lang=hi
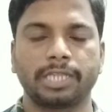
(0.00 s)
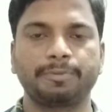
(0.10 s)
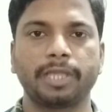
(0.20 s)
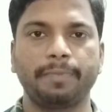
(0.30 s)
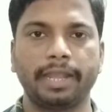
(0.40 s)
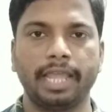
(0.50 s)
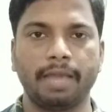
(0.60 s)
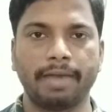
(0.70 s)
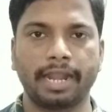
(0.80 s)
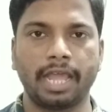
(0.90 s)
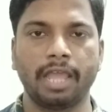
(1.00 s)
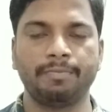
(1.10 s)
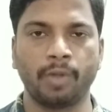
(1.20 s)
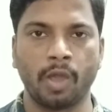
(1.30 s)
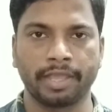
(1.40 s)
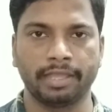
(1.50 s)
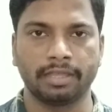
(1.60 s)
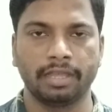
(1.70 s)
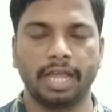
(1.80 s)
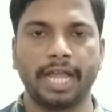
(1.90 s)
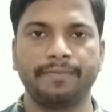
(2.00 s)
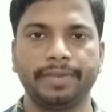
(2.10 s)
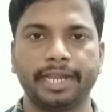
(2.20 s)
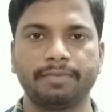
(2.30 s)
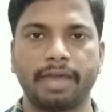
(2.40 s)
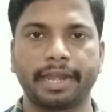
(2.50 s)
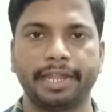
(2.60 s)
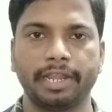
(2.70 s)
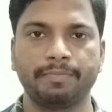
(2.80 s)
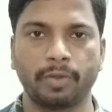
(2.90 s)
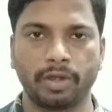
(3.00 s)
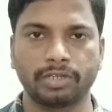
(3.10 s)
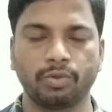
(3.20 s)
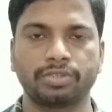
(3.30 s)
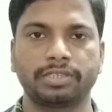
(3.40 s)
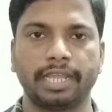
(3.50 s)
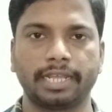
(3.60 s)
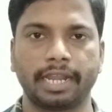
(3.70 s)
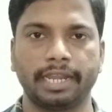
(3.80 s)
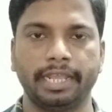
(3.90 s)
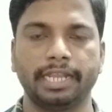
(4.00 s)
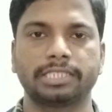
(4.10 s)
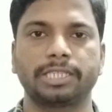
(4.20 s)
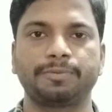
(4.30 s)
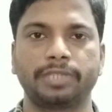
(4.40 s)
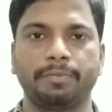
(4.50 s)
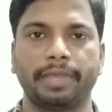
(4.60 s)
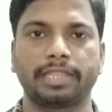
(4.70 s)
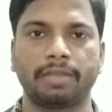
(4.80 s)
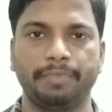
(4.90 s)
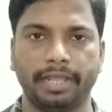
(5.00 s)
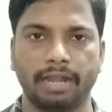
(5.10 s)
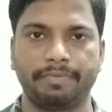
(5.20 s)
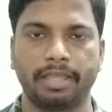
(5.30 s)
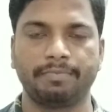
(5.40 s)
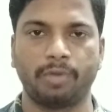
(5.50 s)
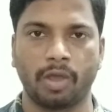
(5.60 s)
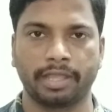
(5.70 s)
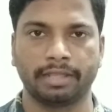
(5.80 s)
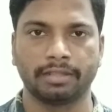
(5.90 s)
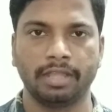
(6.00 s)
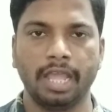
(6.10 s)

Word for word: सबसे पहले हमारा है ब्लॉगिंग अफिलिएट मार्केटिंग प्रोडक्ट को सेल करने के लिए सबसे बेहतर विकल्प है ब्लॉगिंग